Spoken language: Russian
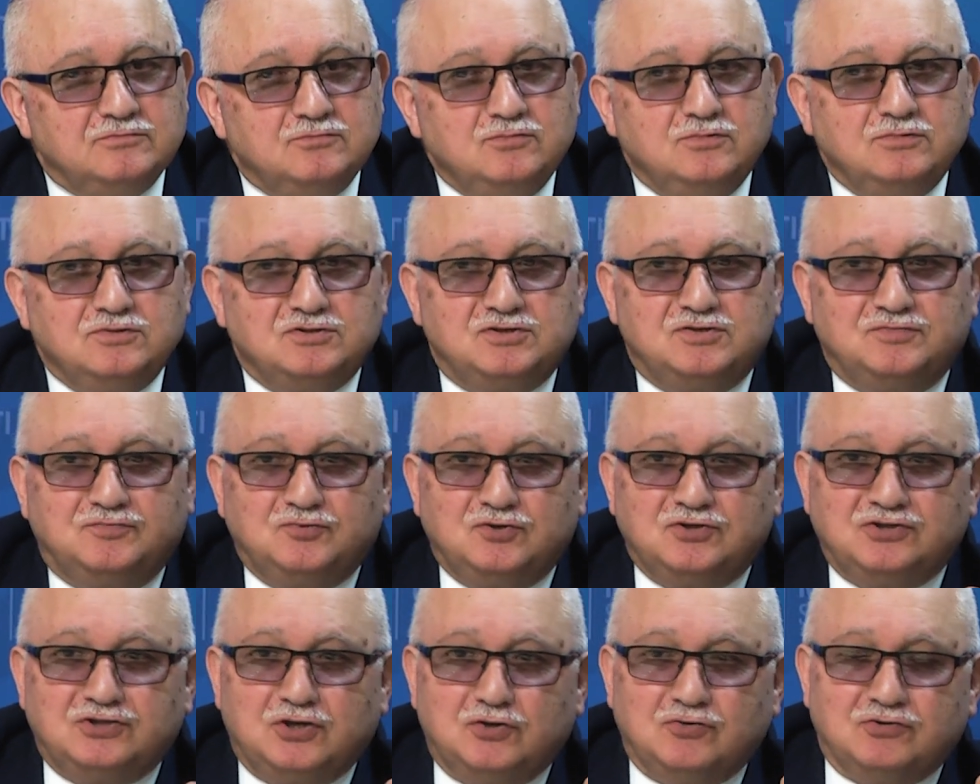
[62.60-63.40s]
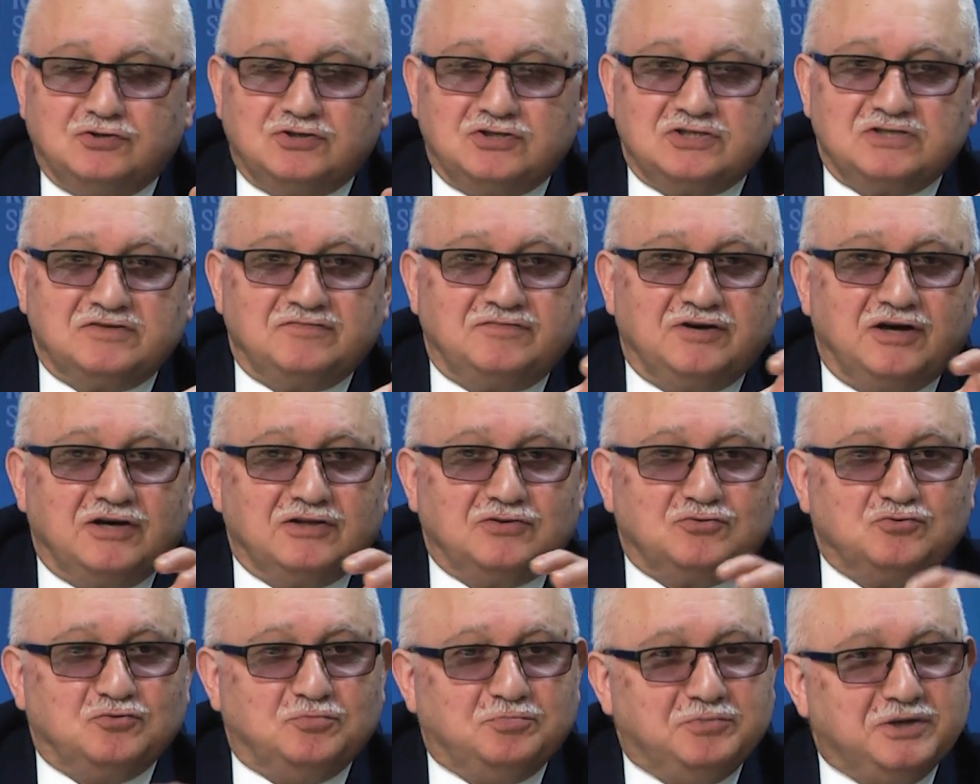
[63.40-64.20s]
Ну, сегодня ее
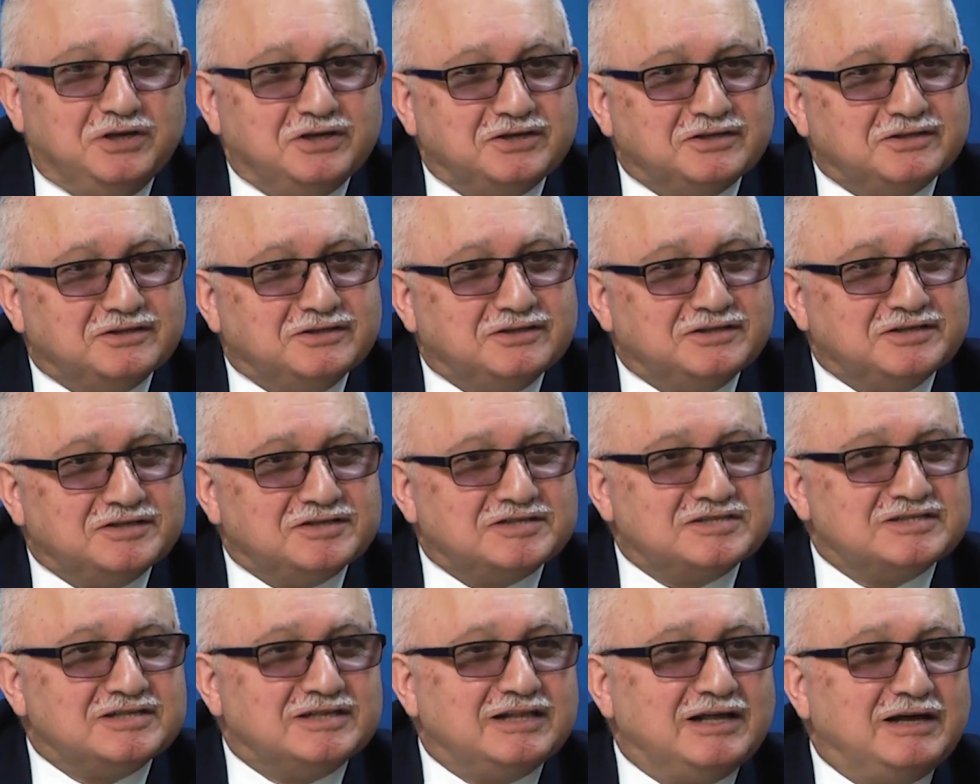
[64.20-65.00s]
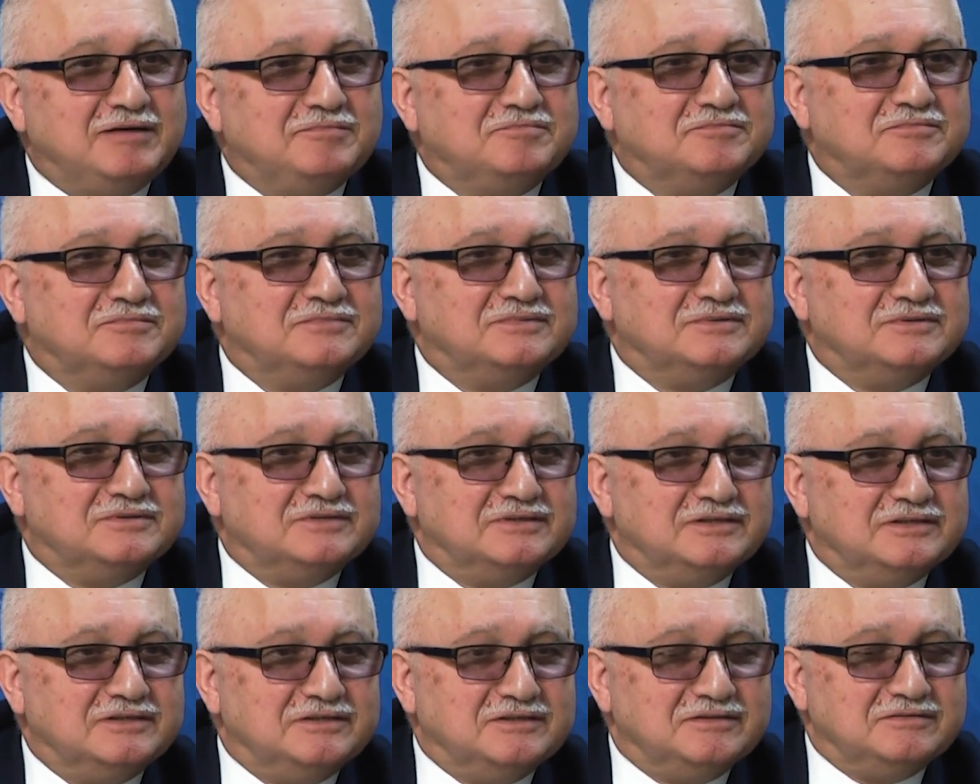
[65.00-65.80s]
называют умеренный ислам,
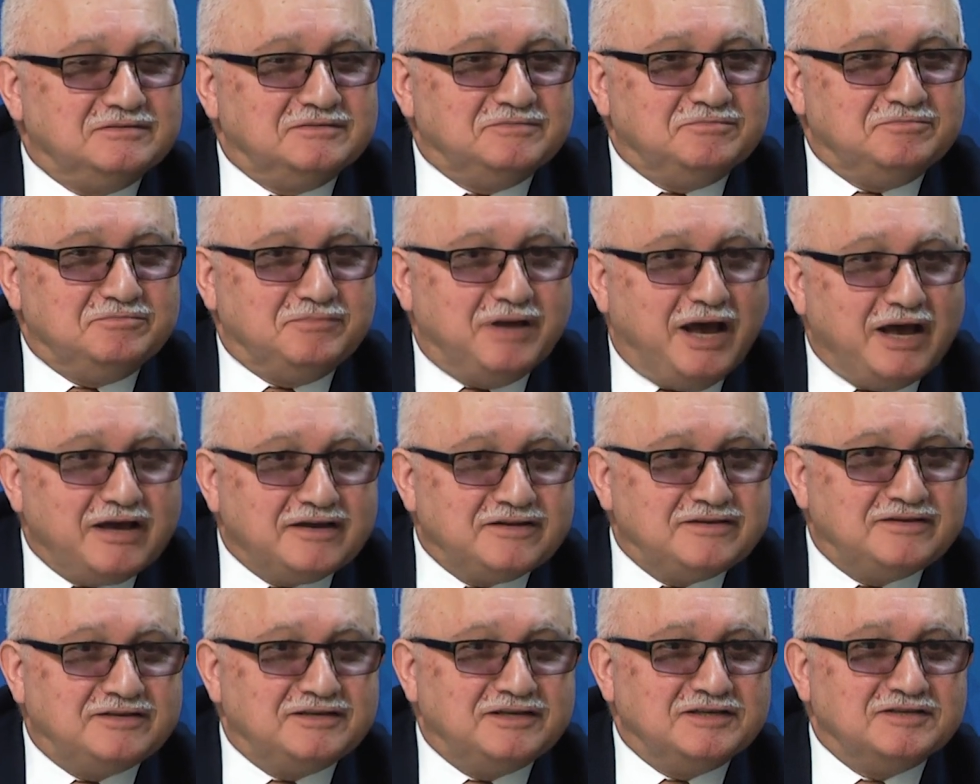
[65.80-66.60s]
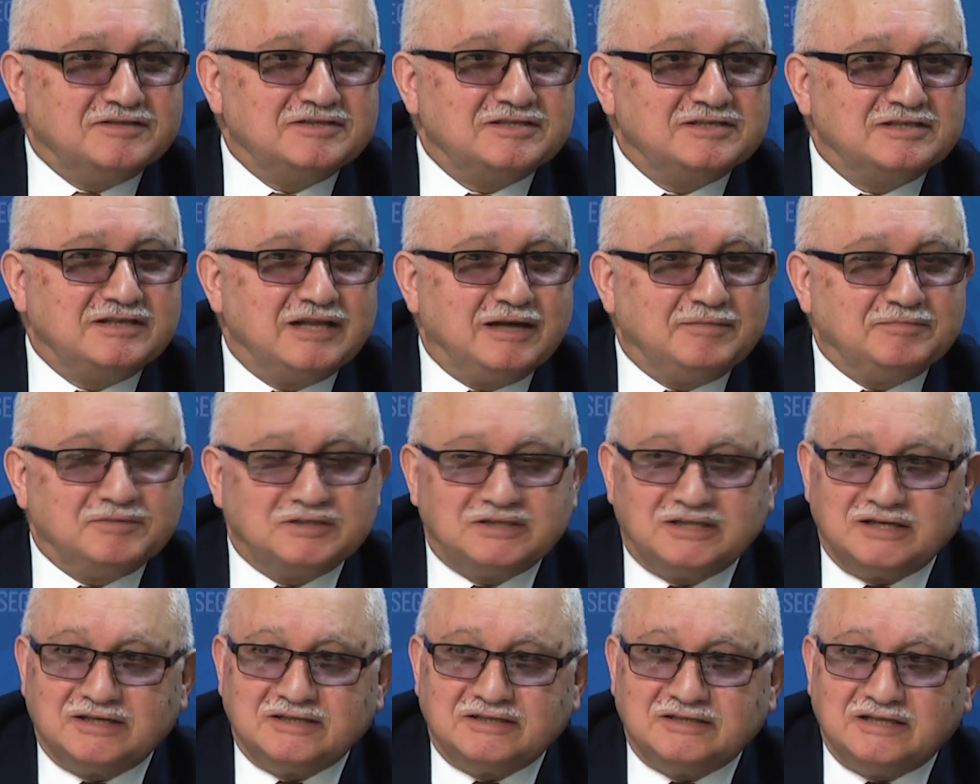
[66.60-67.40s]
э, мягкий
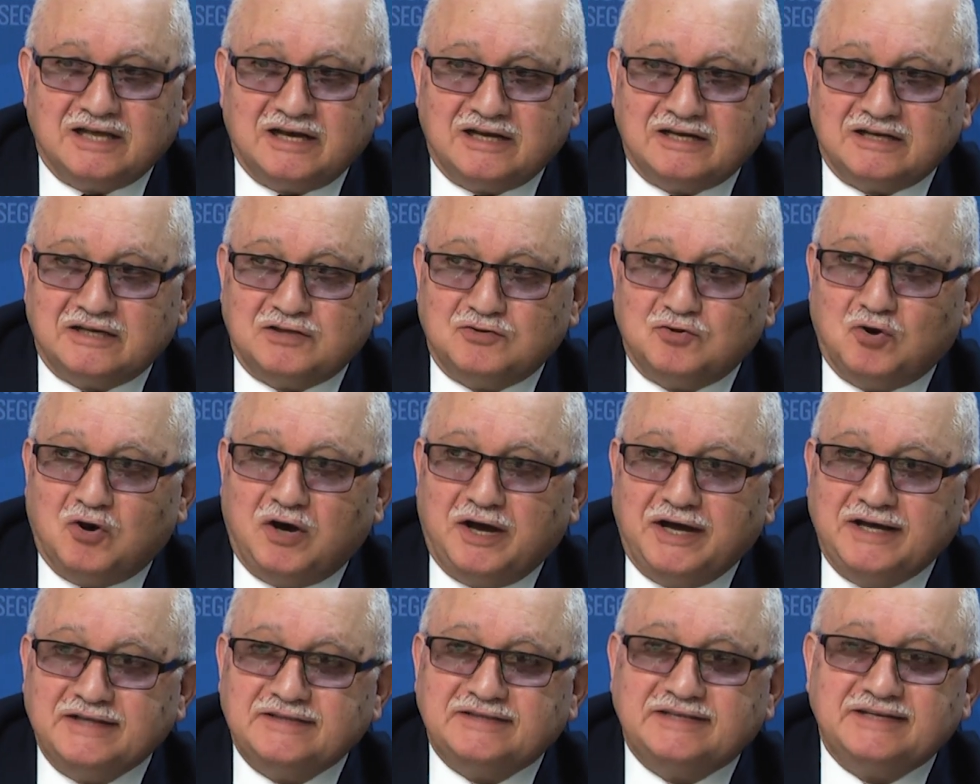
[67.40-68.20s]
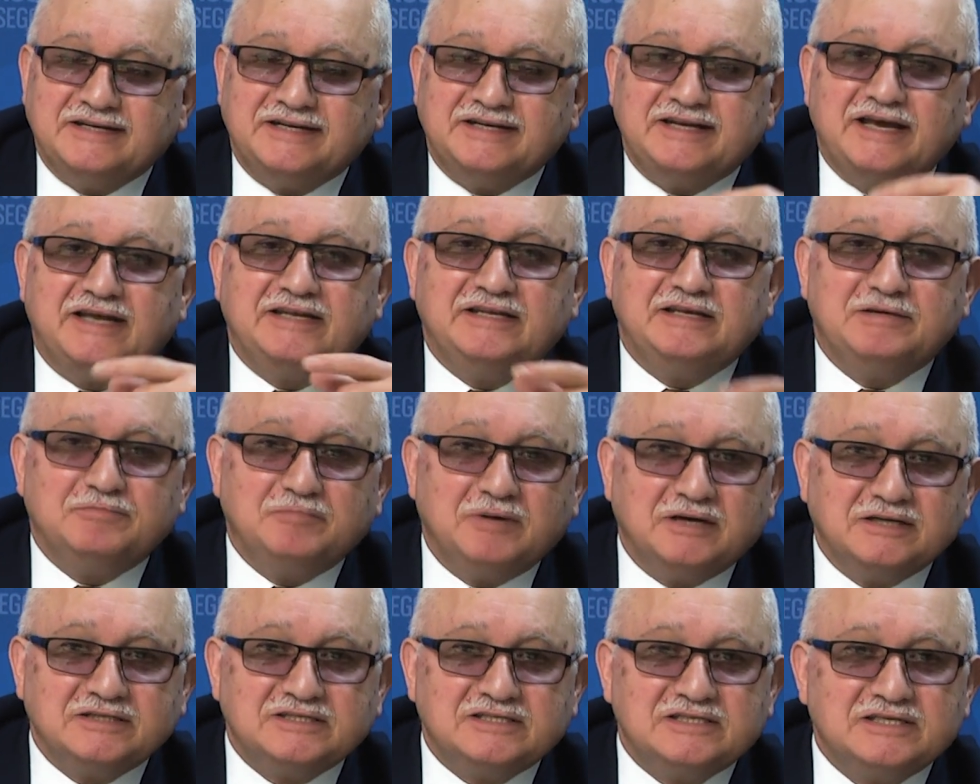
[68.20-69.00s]
ислам и так далее. Но это
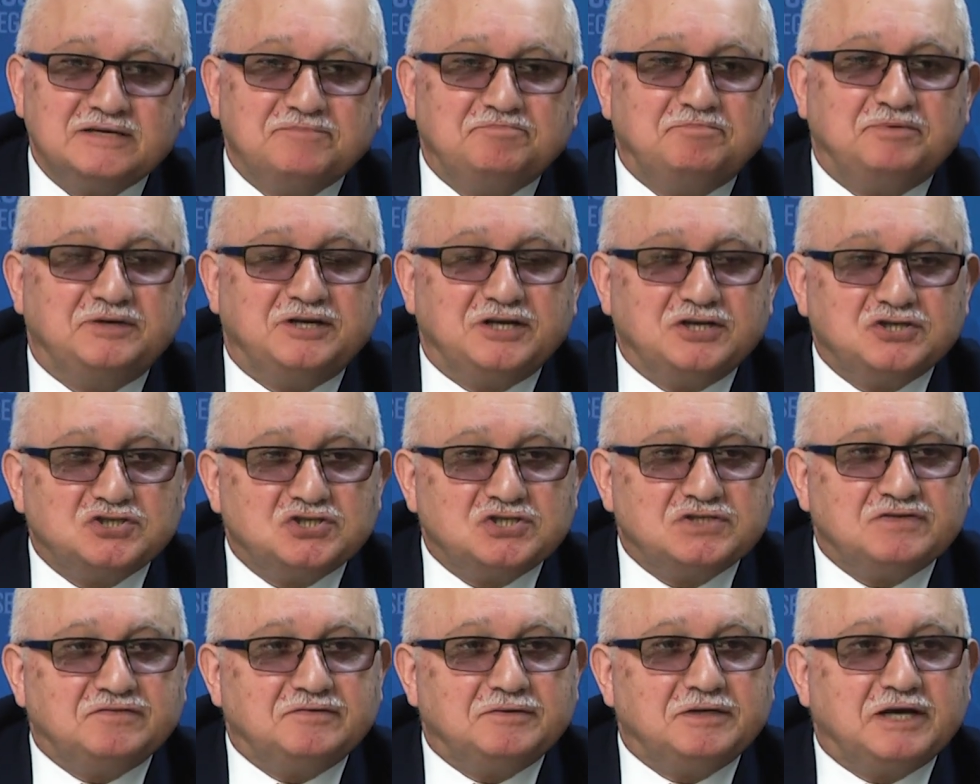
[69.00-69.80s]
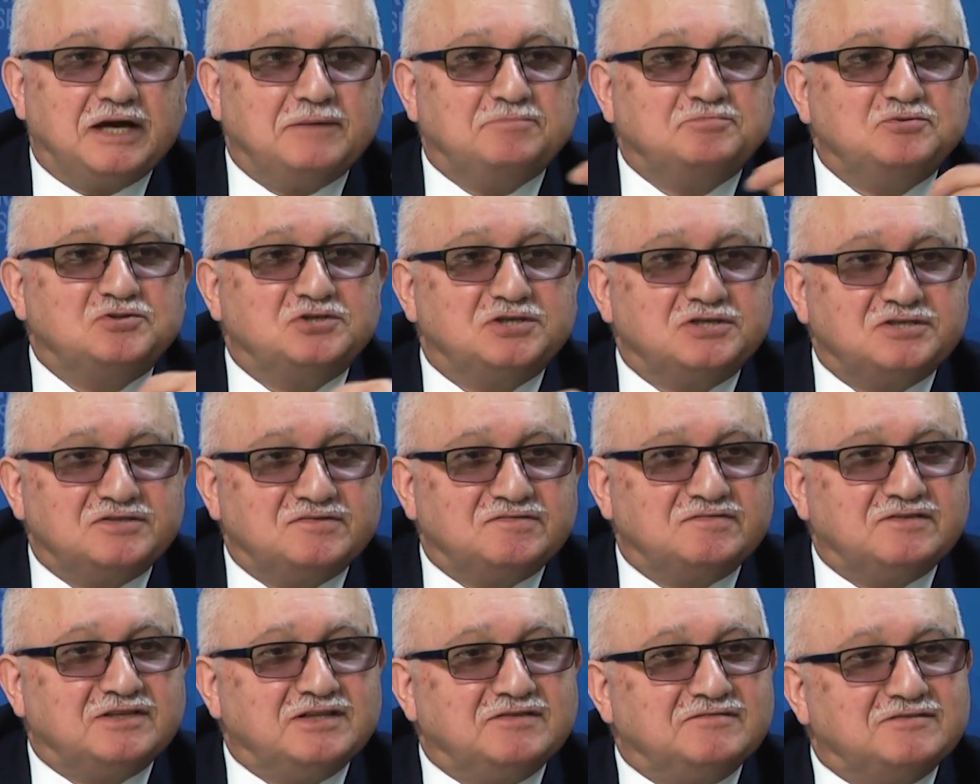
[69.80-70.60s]
реанимация прежнего
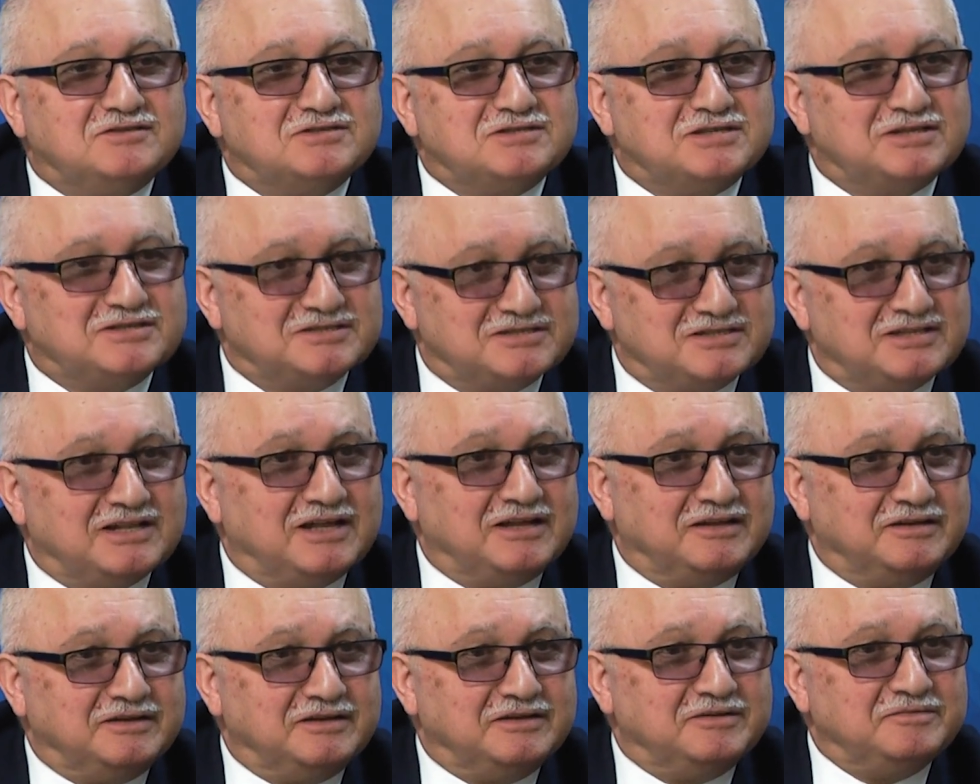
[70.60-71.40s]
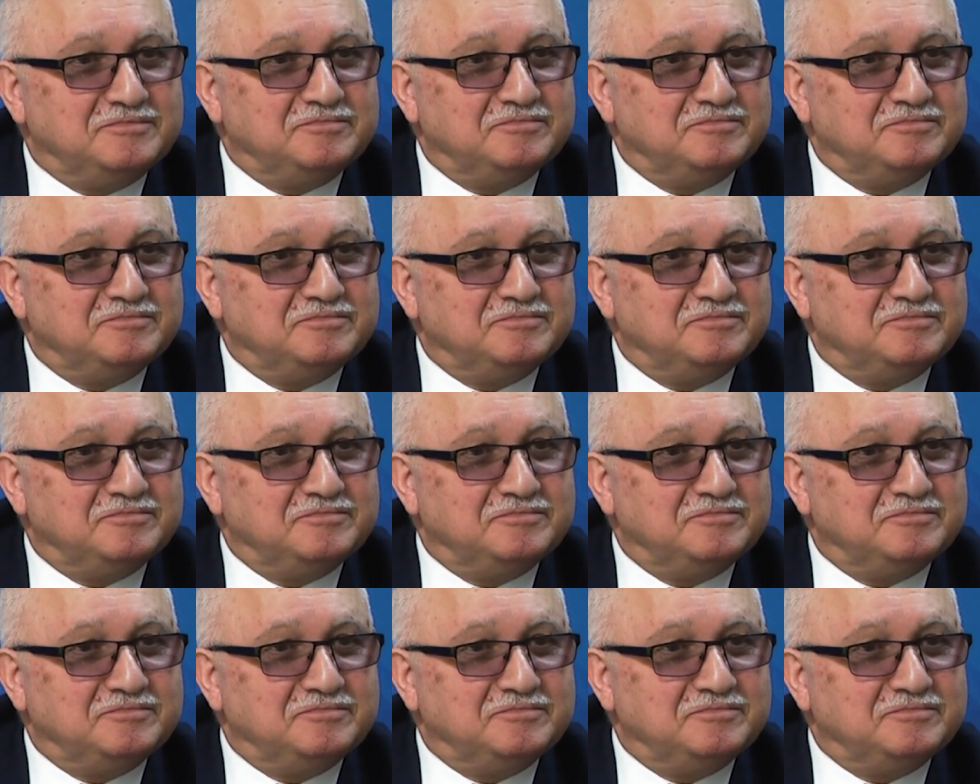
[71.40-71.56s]
общественного сознания.